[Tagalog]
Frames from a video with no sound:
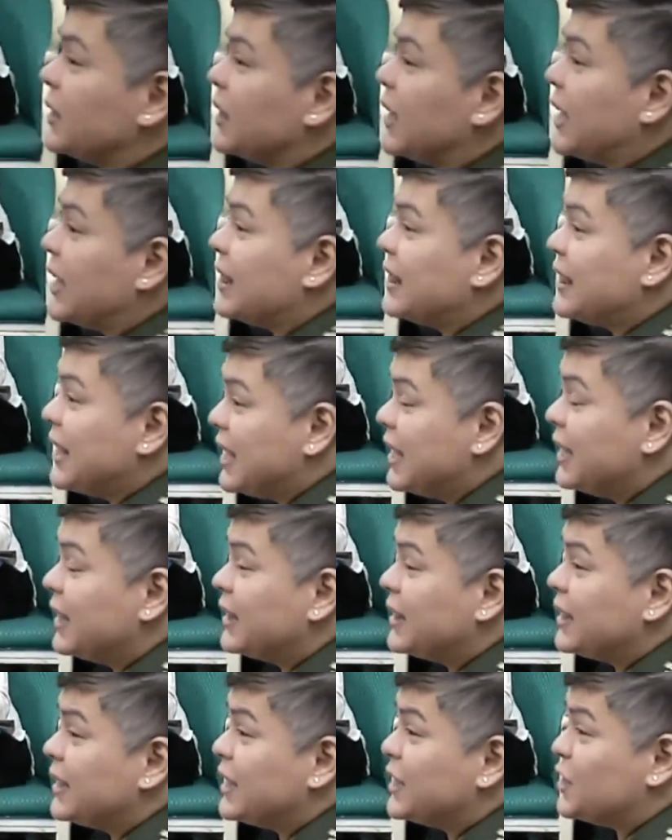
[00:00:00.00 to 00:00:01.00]
that I think
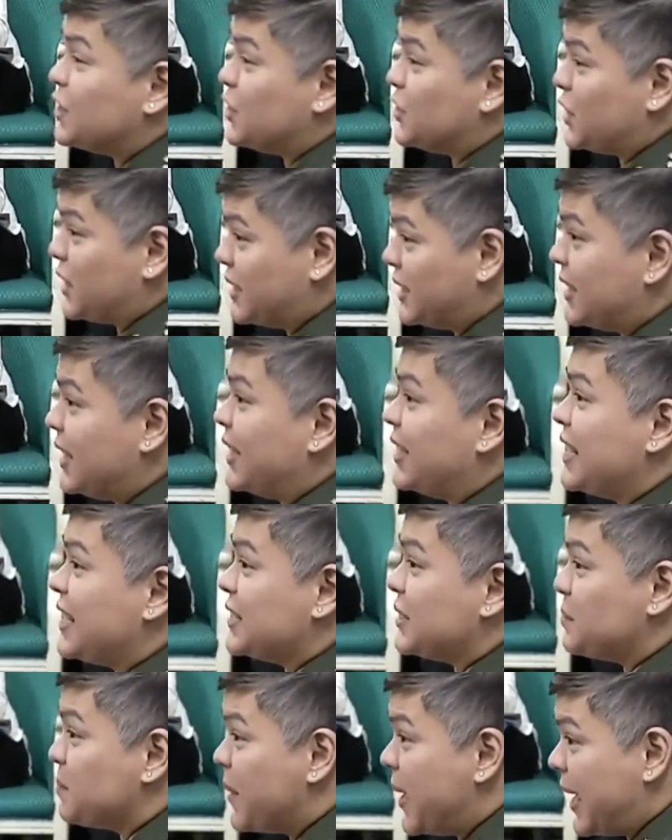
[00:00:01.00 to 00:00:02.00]
is just in
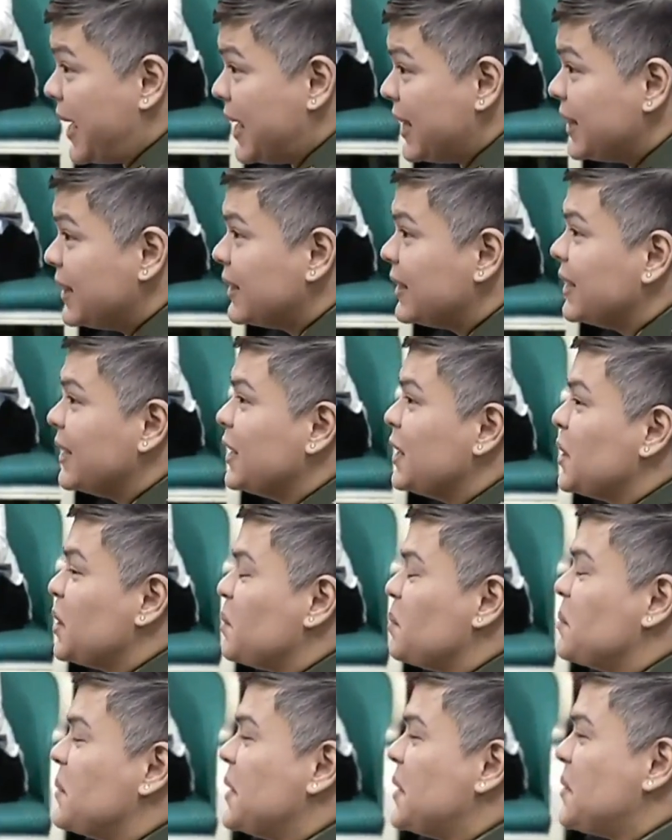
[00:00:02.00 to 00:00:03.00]
his mind
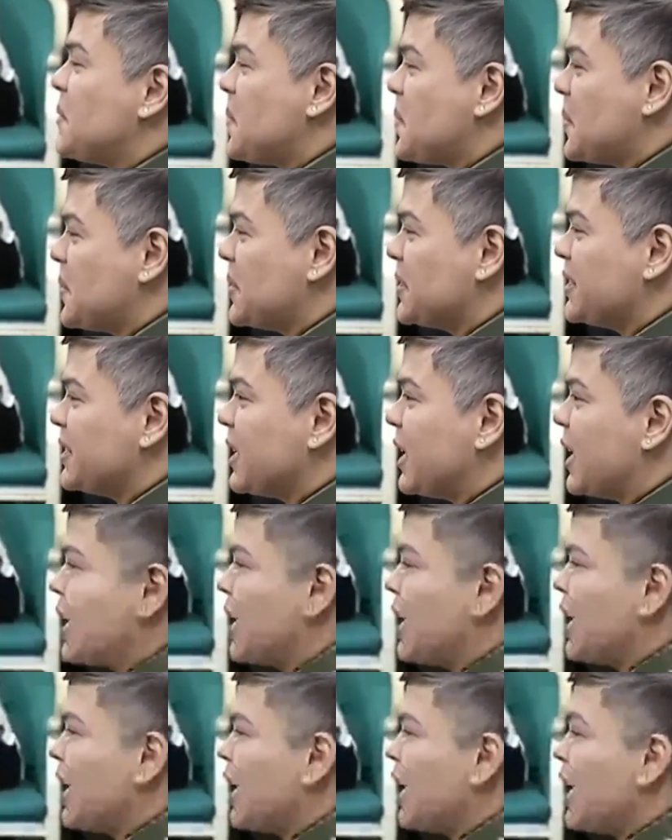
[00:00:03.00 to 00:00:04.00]
because uh,
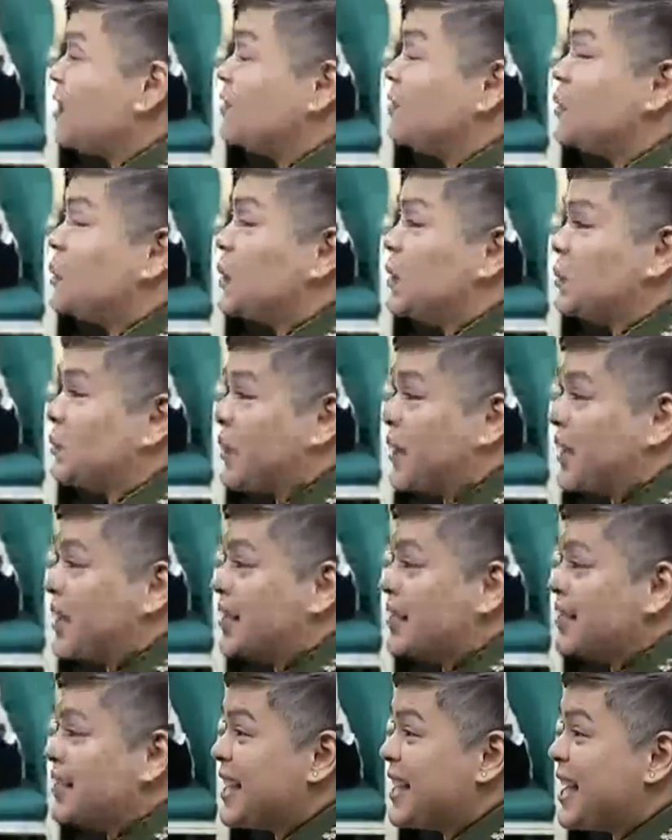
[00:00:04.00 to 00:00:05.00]
I have
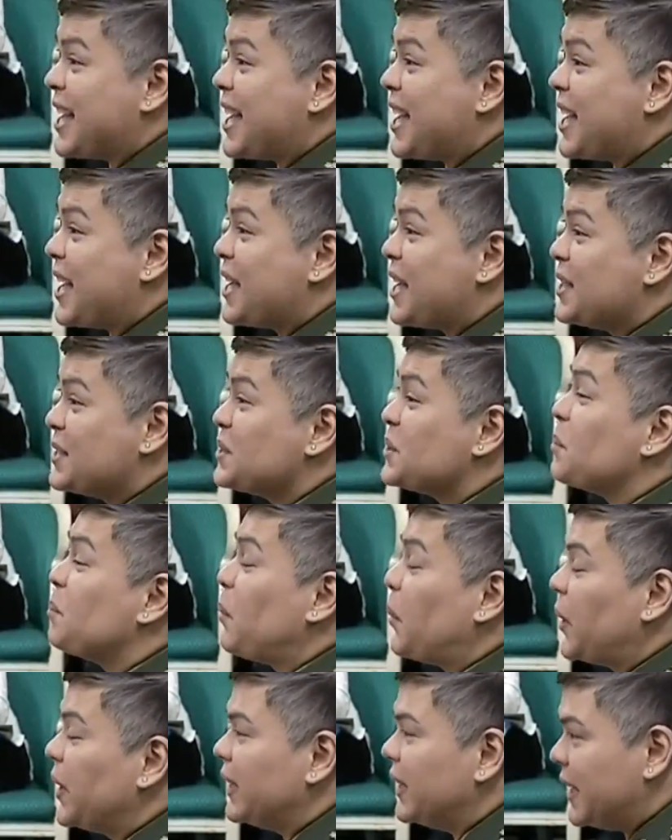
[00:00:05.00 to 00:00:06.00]
always uh,
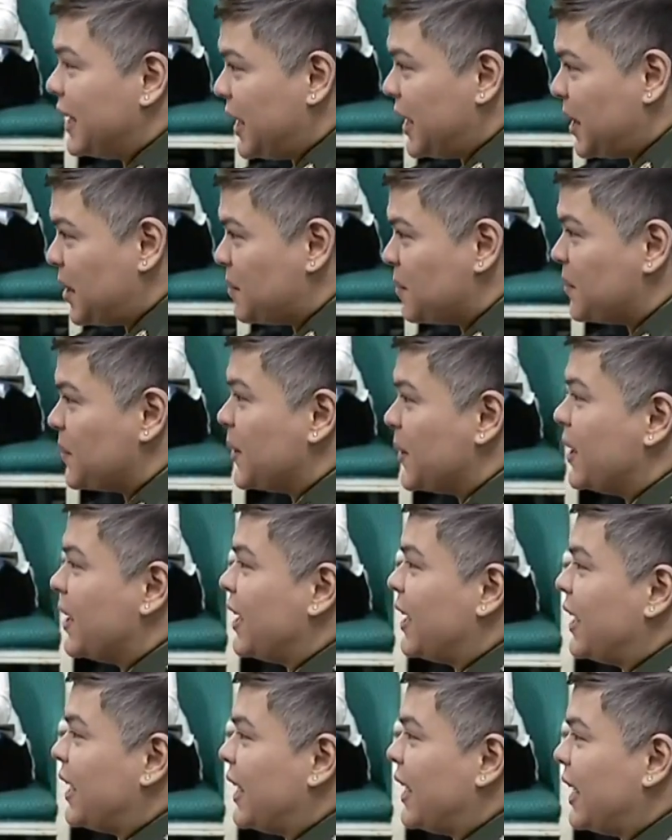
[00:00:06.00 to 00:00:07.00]
supported him
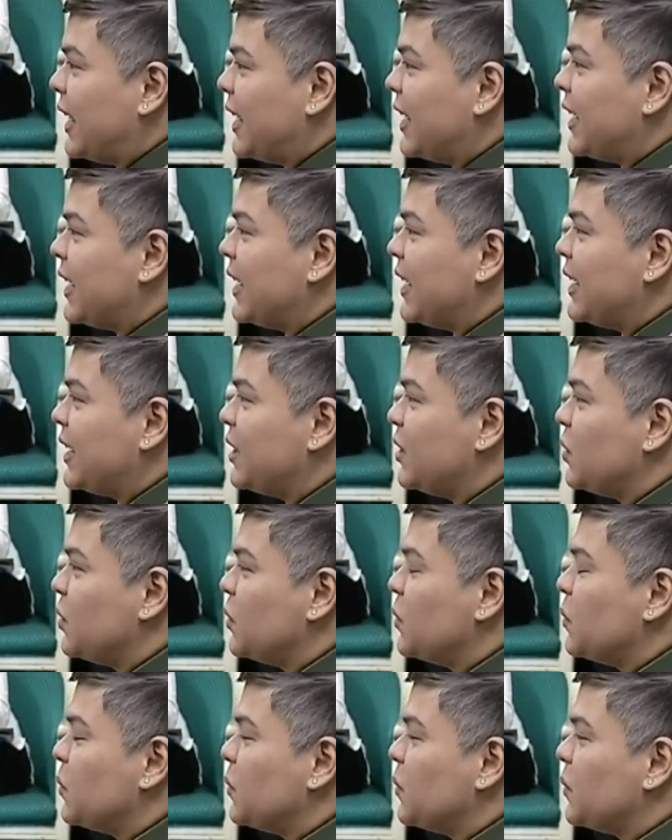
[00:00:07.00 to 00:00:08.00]
in
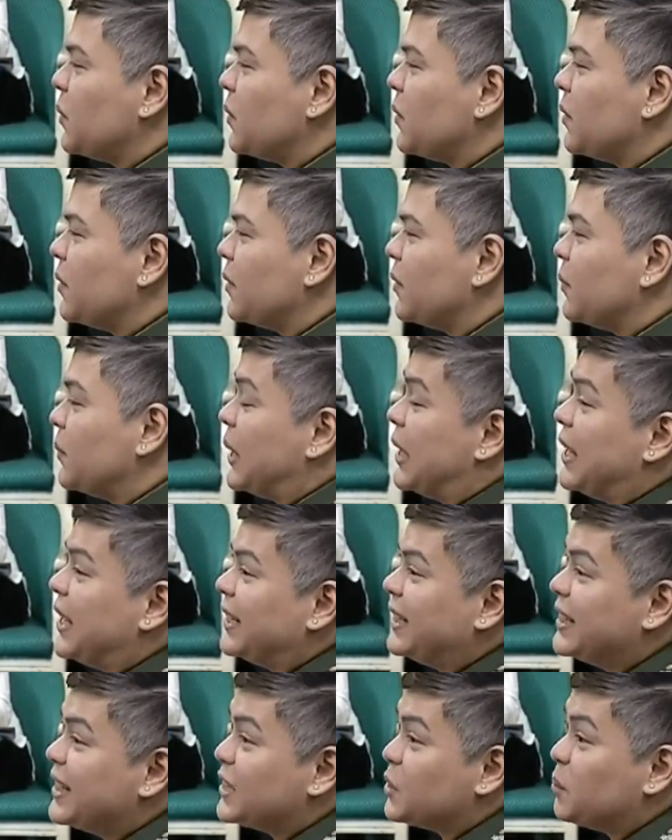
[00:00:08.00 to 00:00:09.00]
well, I
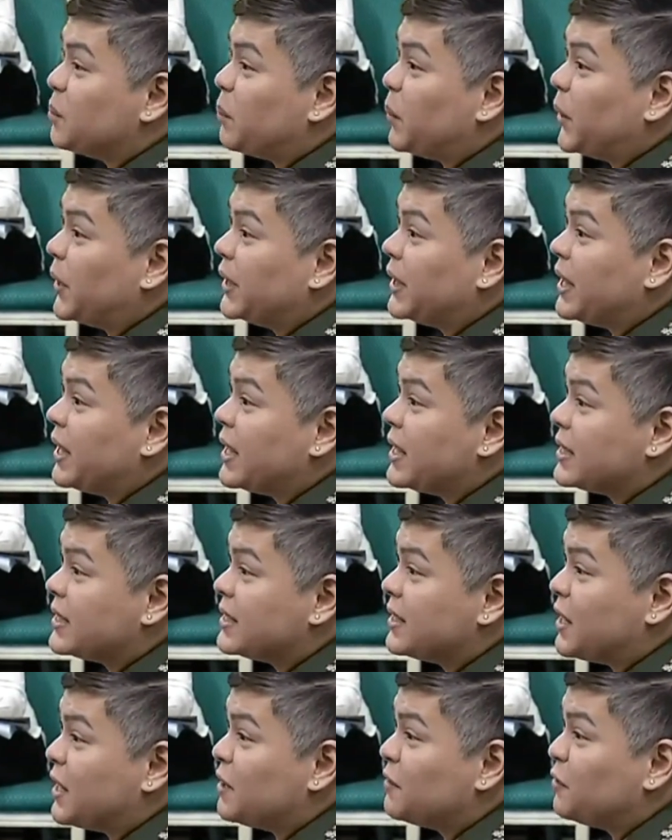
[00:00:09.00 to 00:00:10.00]
did not support
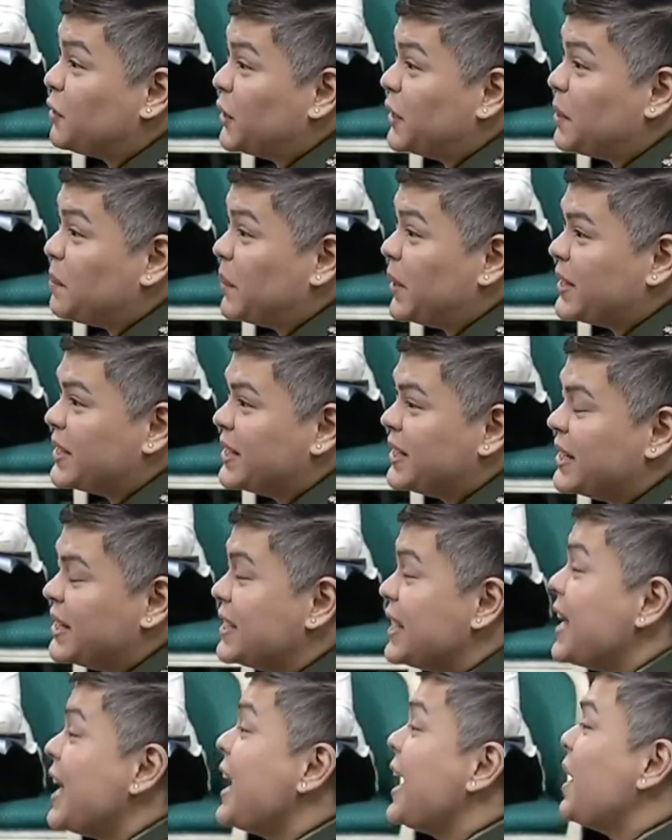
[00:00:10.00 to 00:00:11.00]
his run for the
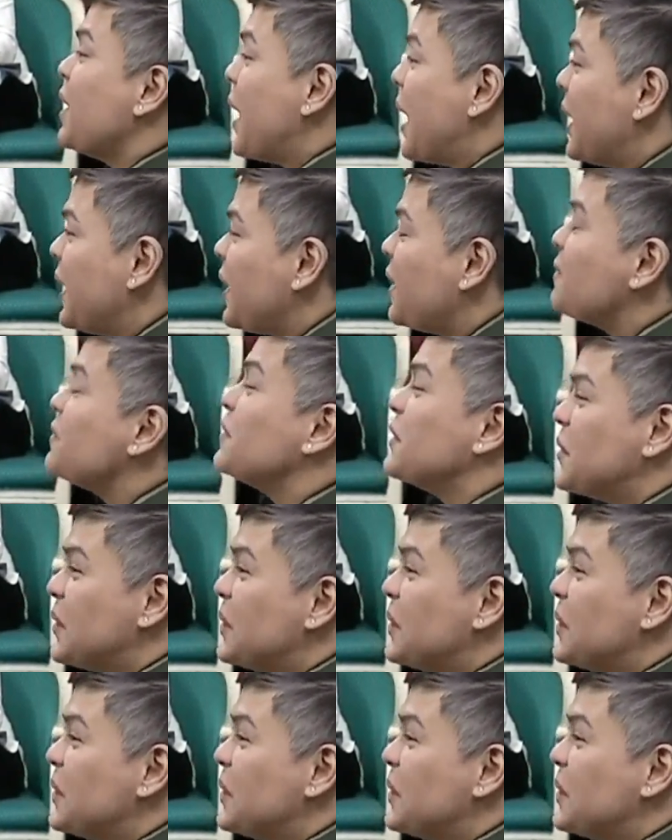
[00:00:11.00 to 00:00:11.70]
presidency. I have